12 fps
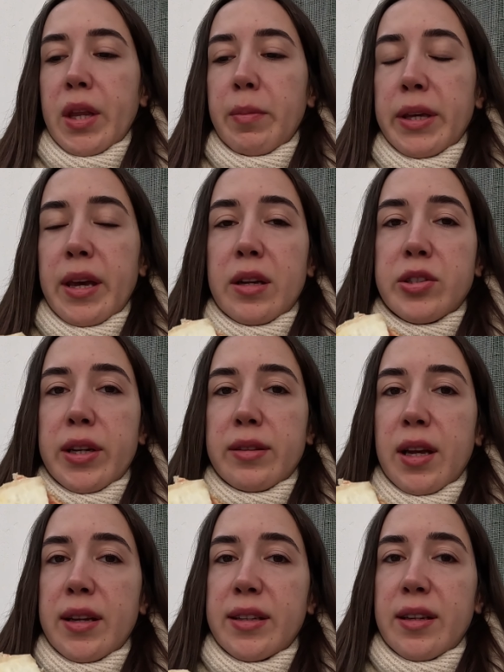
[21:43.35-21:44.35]
Ama
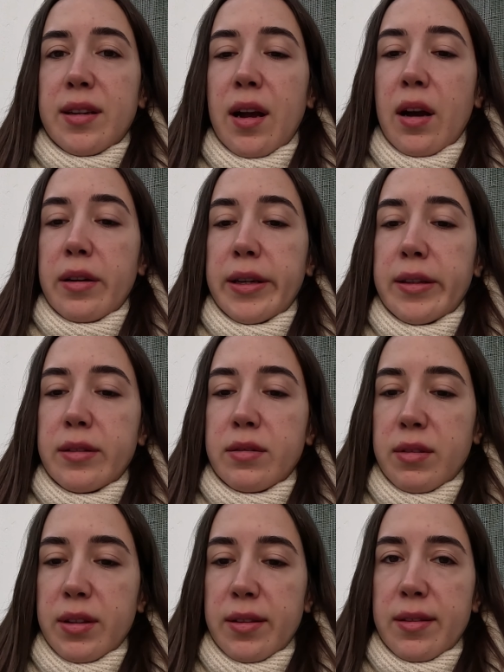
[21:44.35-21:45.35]
gerçekten yine tarihin
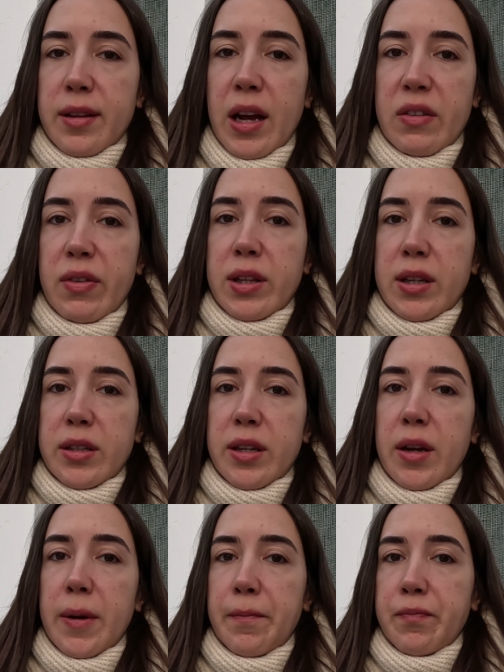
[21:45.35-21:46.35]

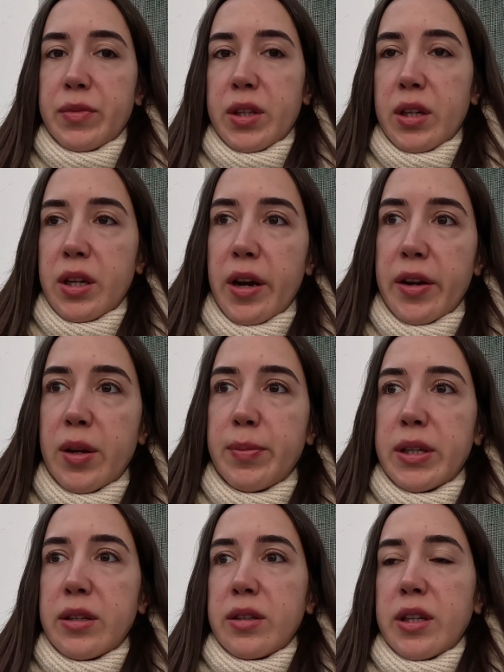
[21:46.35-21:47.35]
sayfalarına
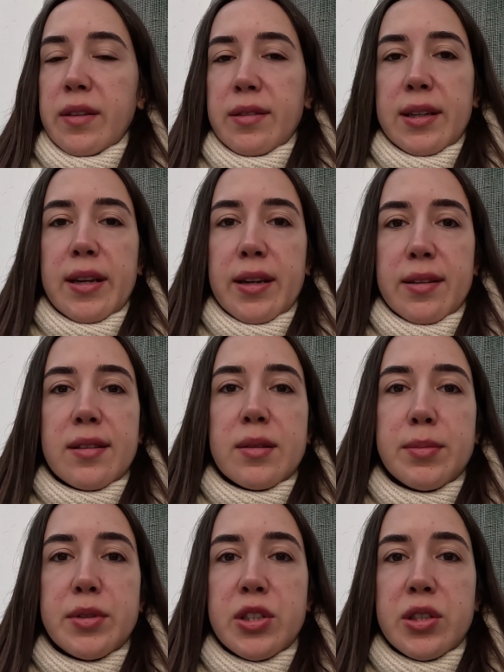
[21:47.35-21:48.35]
kara bir yazıyla
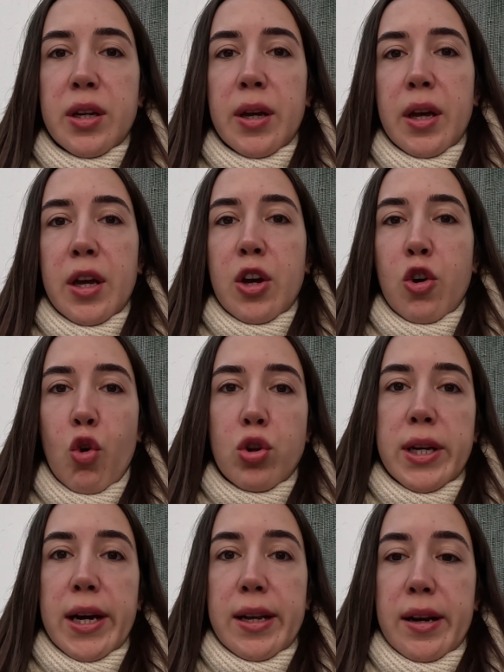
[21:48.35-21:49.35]
yazılmış
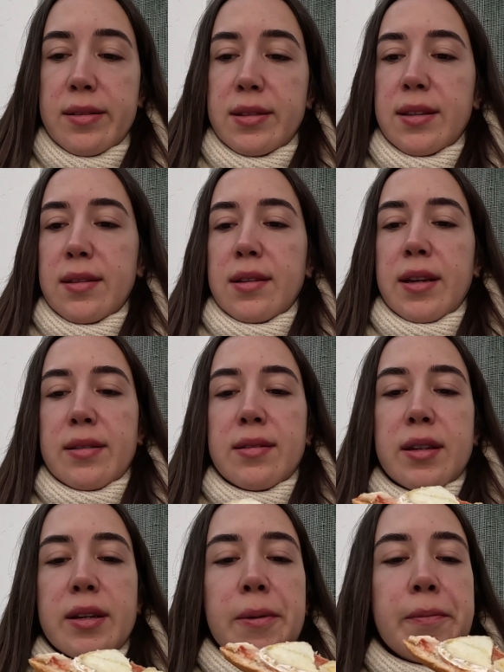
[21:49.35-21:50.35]
olaylar
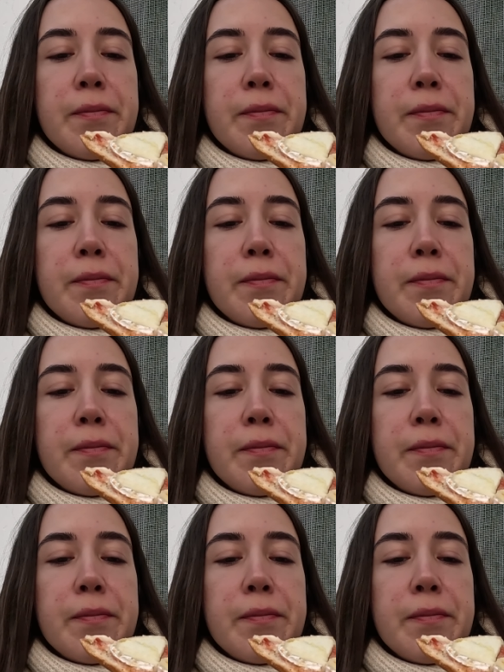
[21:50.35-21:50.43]
silsilesi.